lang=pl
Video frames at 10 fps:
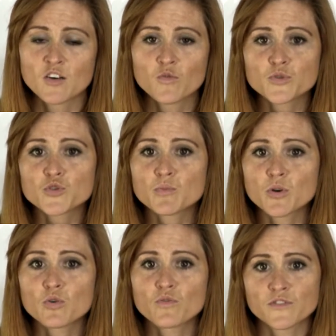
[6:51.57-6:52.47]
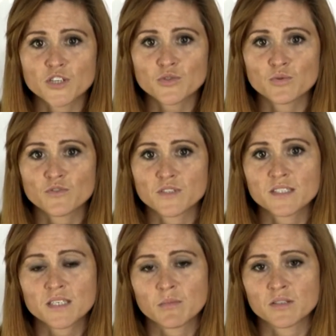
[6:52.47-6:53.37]
W przyszłym roku we wrześniu
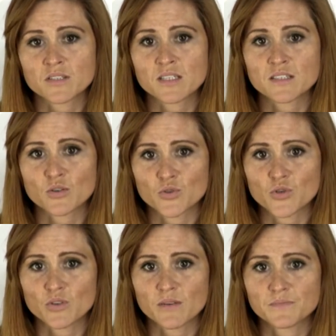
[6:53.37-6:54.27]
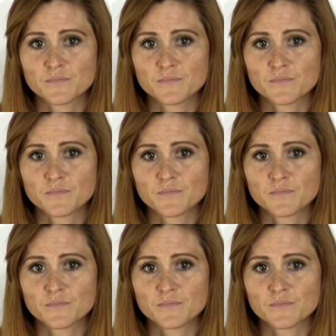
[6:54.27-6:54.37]
inwestycja ma zostać zakończona.